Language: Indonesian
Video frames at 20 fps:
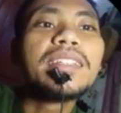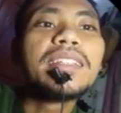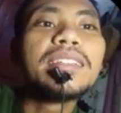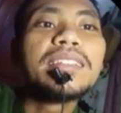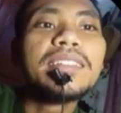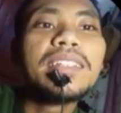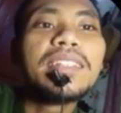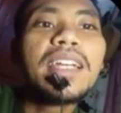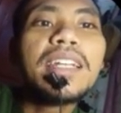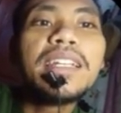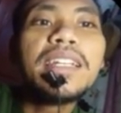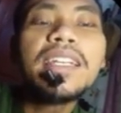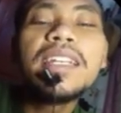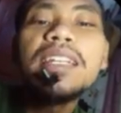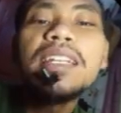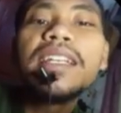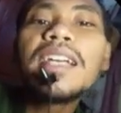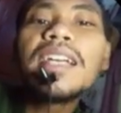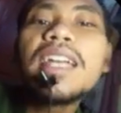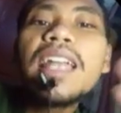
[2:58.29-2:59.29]
jadi
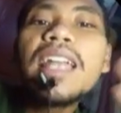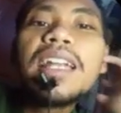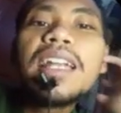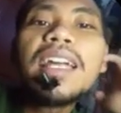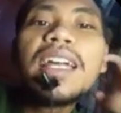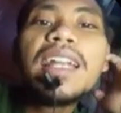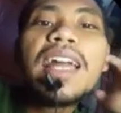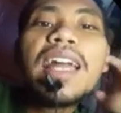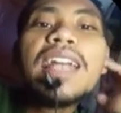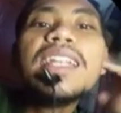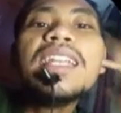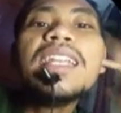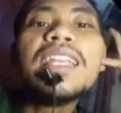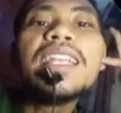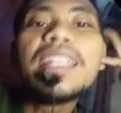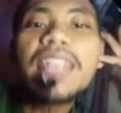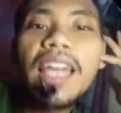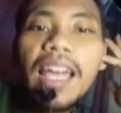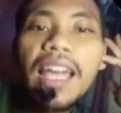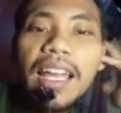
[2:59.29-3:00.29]
ini kan ada
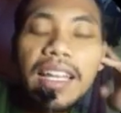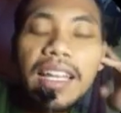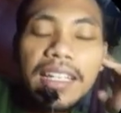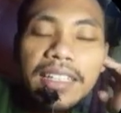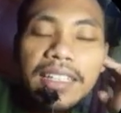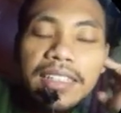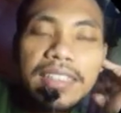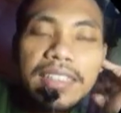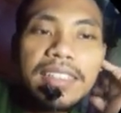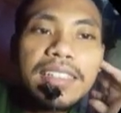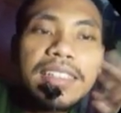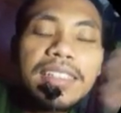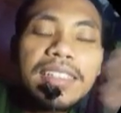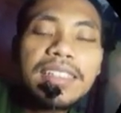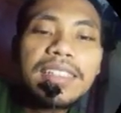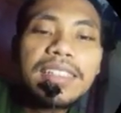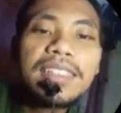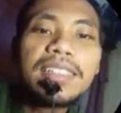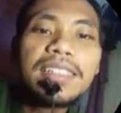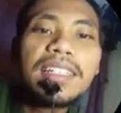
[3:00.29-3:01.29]
dalilnya
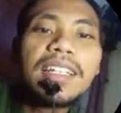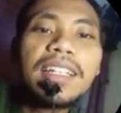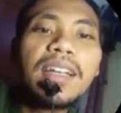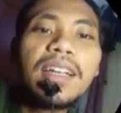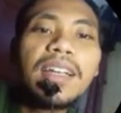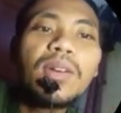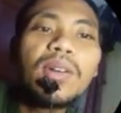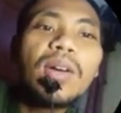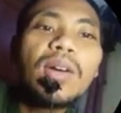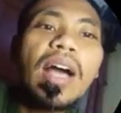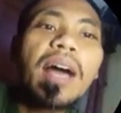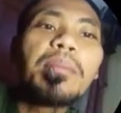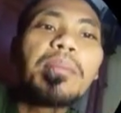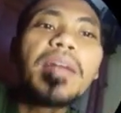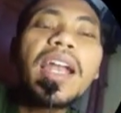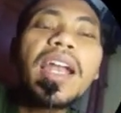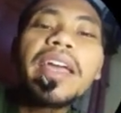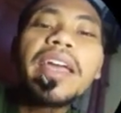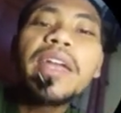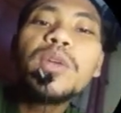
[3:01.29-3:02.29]

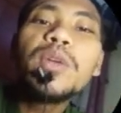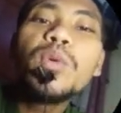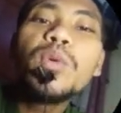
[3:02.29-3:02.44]
amalan NU